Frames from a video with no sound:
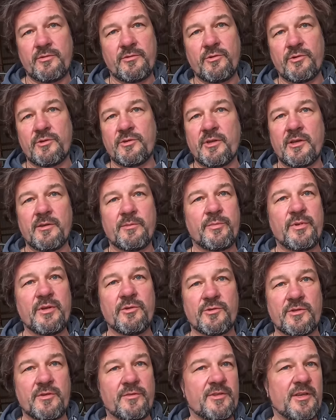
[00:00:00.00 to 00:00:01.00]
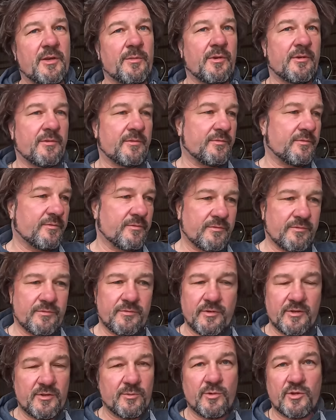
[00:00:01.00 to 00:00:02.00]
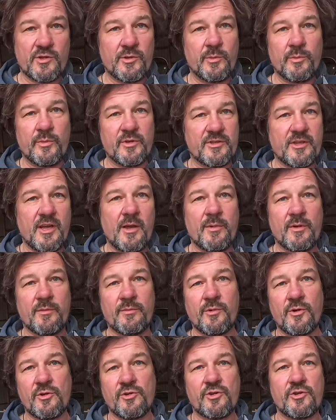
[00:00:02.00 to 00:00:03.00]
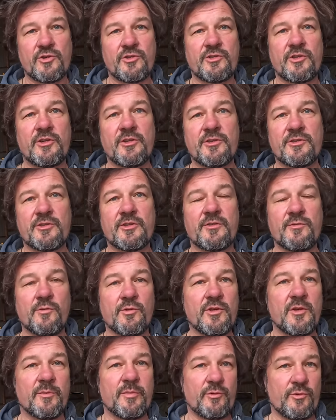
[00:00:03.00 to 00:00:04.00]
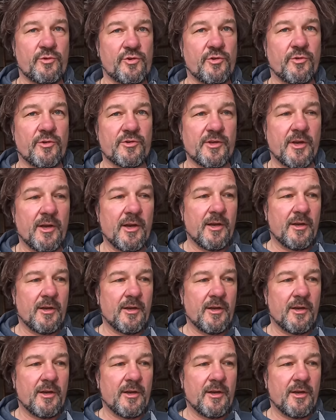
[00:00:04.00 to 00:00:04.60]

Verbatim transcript: хоть я бил со всеми возможными местами, больше 62 не получилось.